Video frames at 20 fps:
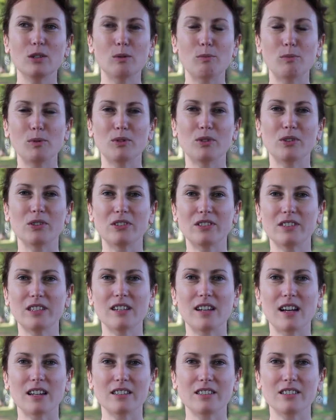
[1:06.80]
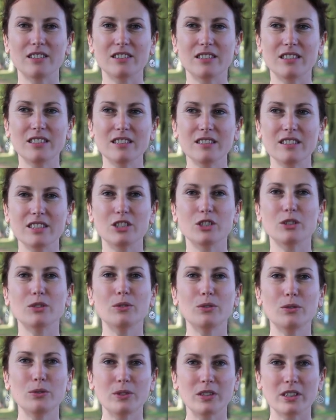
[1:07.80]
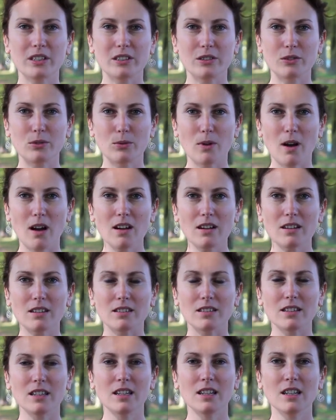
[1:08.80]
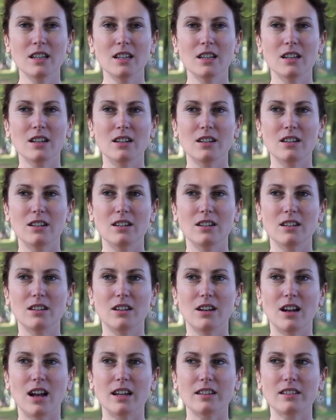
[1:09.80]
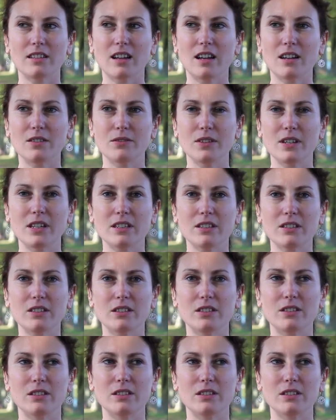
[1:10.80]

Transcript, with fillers: le potentiel artistique des jeunes du territoire euh, à travers